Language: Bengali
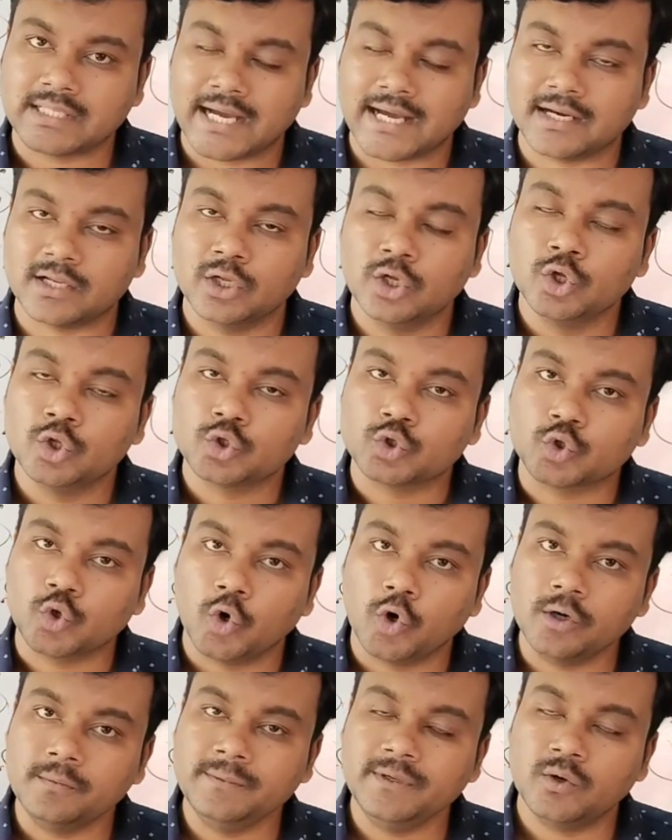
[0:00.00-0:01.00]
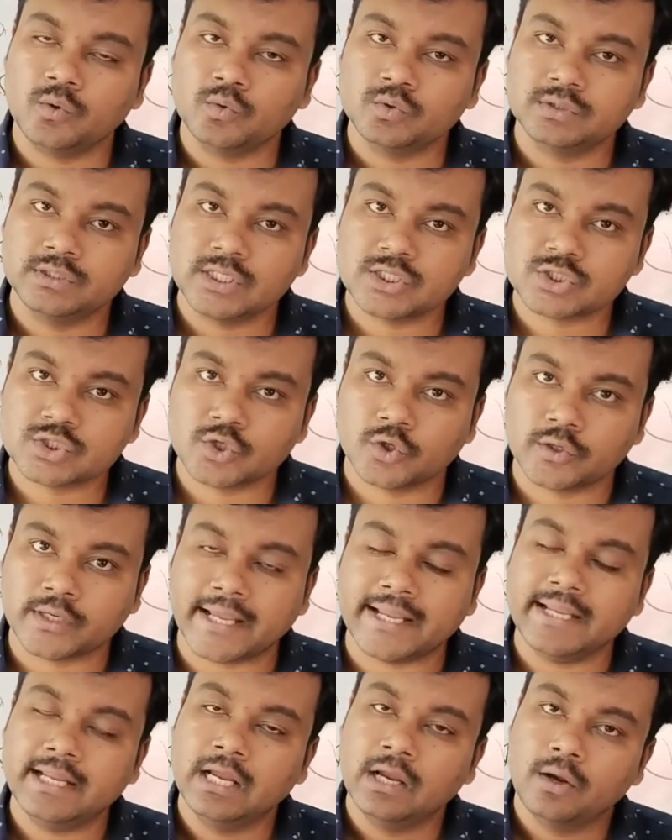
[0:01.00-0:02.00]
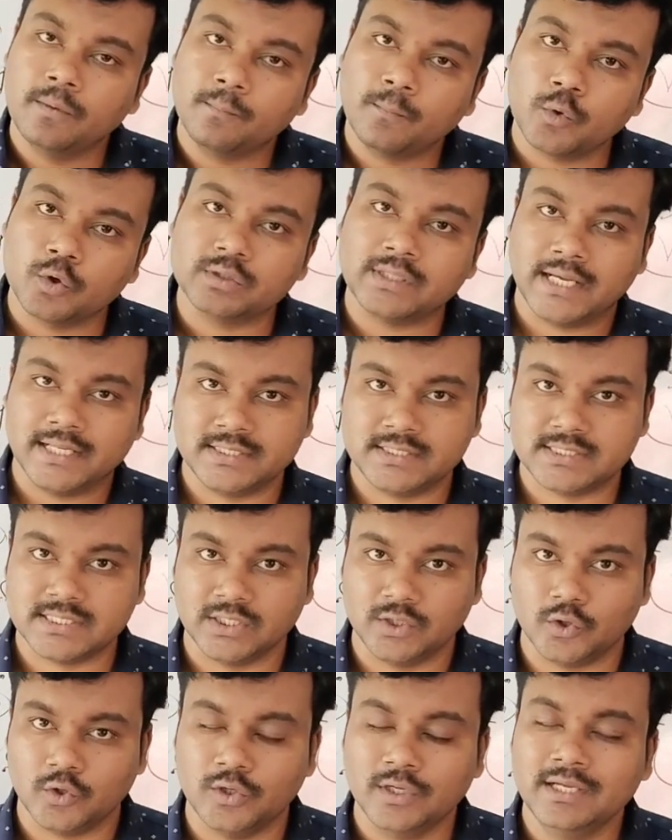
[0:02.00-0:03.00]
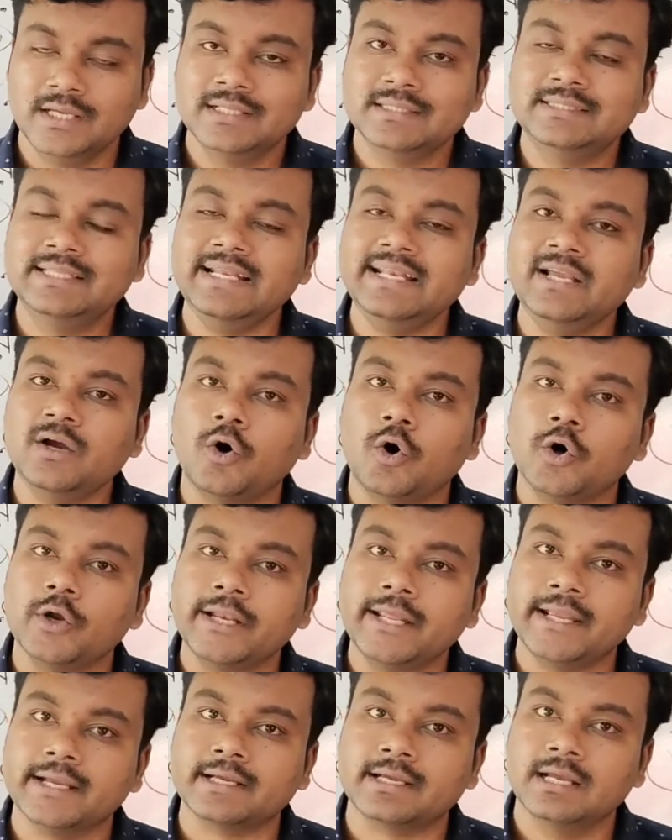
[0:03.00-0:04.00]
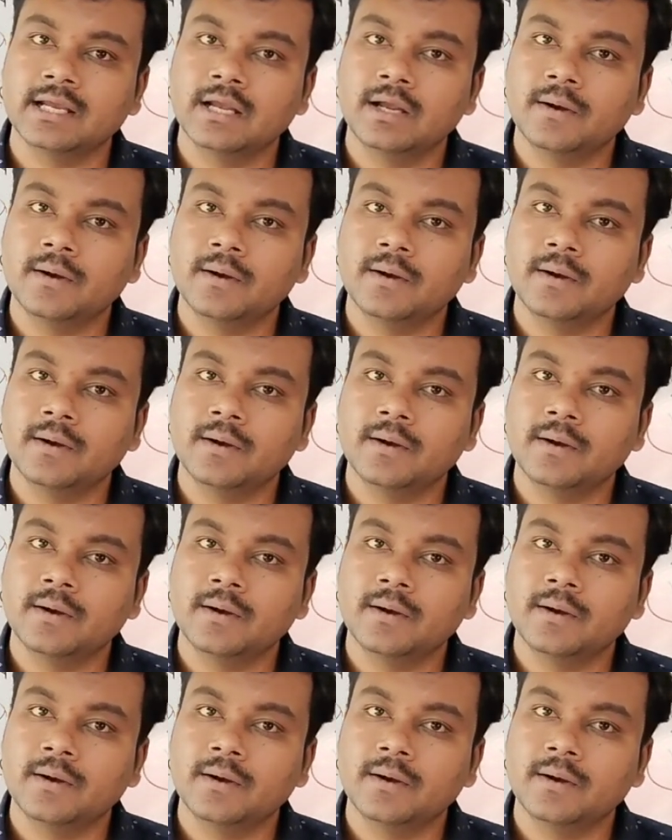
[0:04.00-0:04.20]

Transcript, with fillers: তার ধর্মীয় উদ্দেশ্যটাই প্রধান ছিল তিনি অনেক